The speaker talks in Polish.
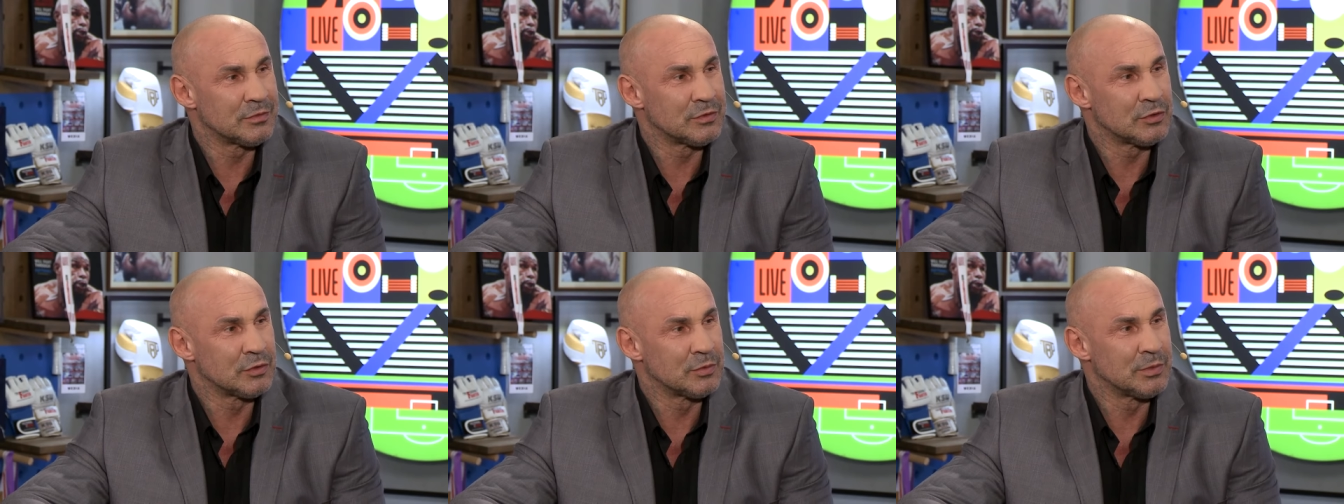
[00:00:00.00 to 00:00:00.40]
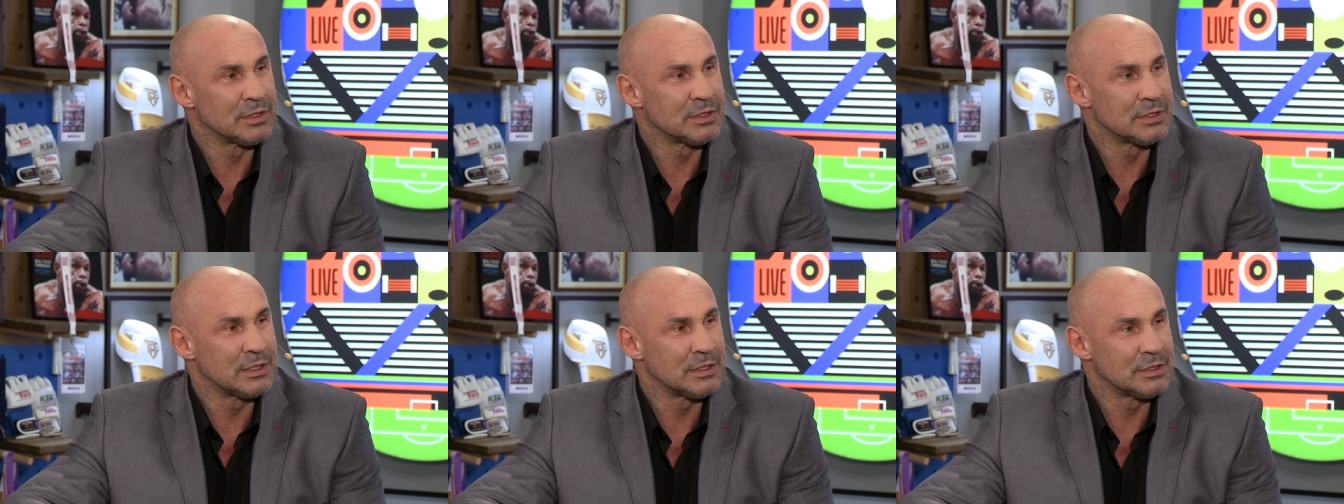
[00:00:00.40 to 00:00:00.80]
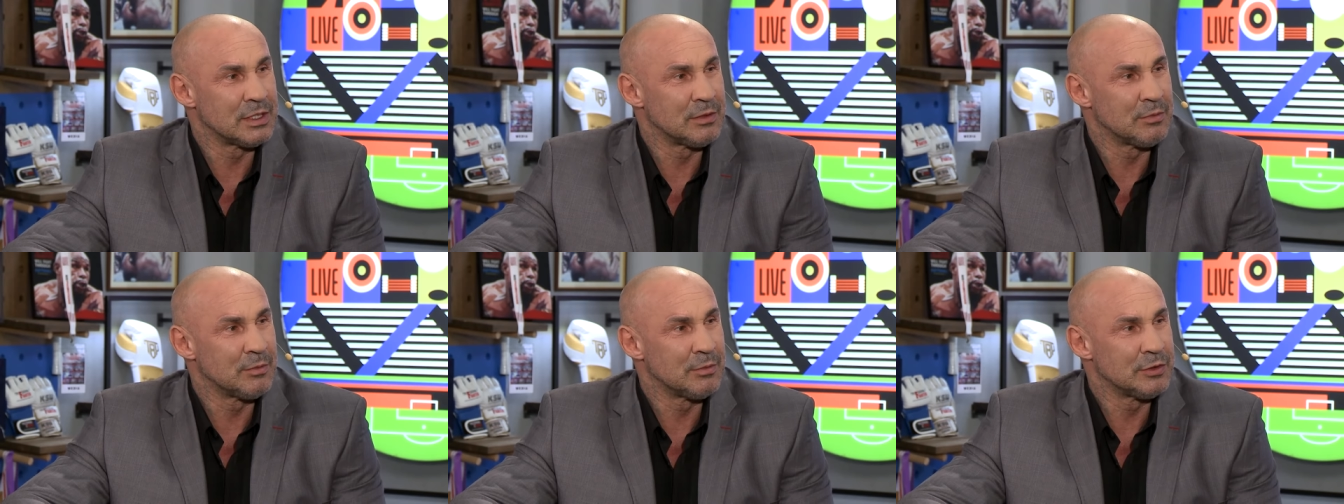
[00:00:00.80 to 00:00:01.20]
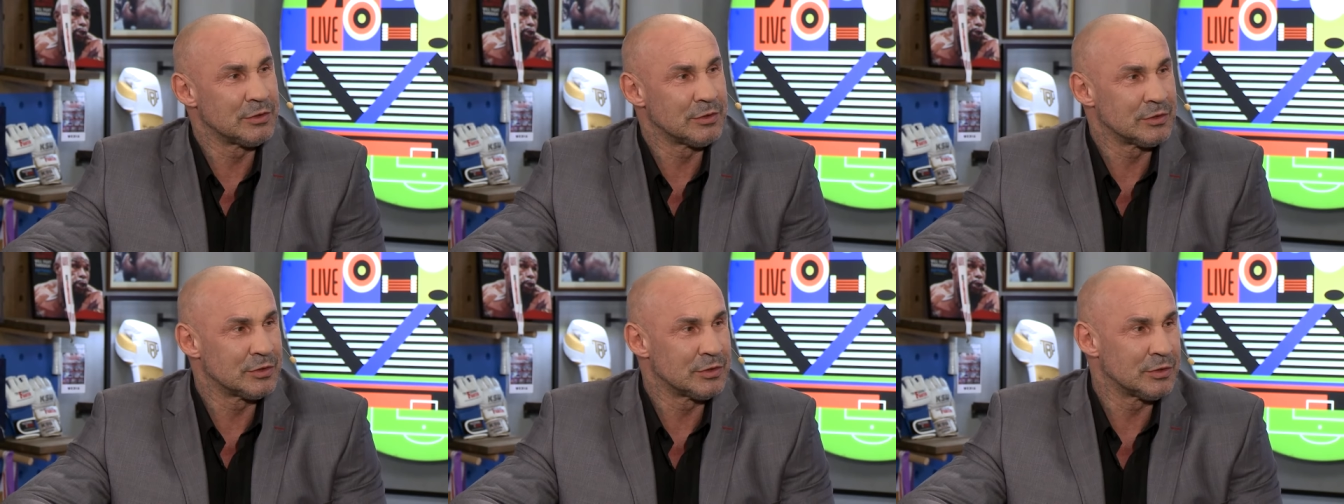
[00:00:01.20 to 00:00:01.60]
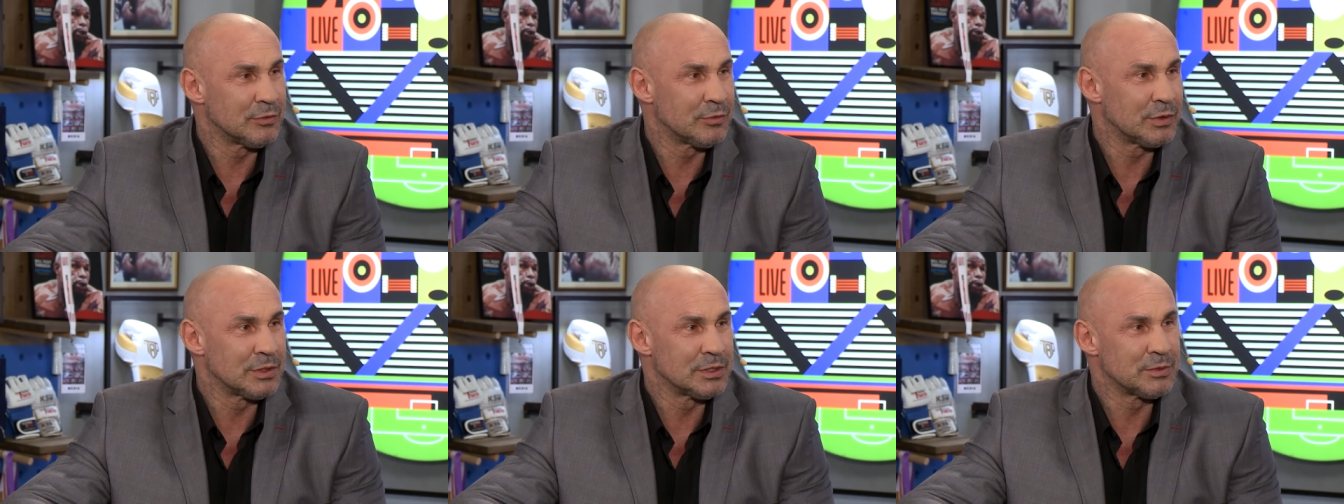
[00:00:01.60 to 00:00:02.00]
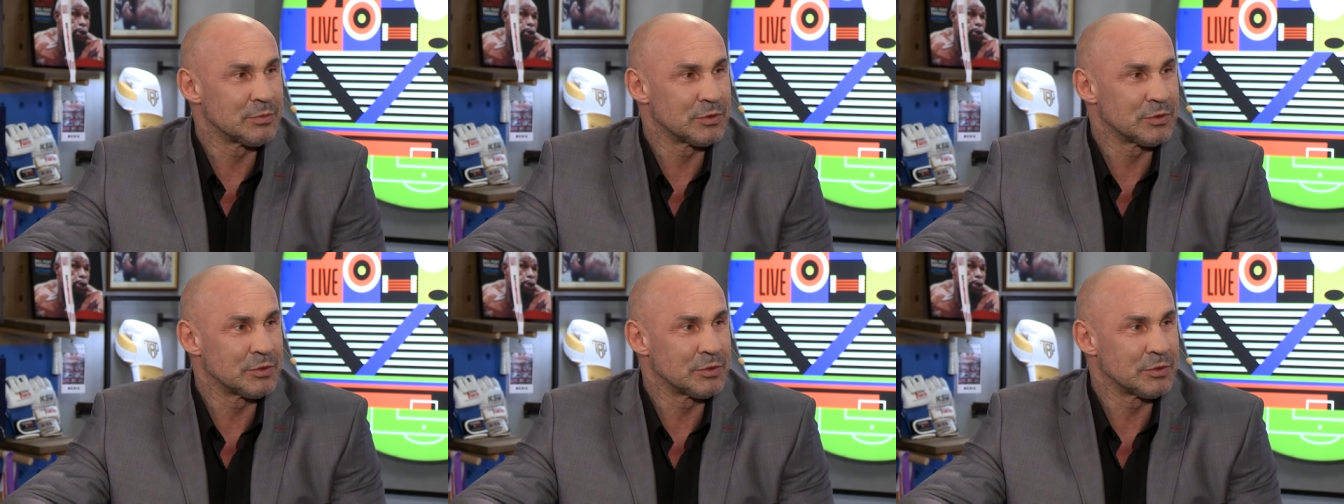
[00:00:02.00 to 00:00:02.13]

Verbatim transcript: wśród meksykańskiej publiczności, która jest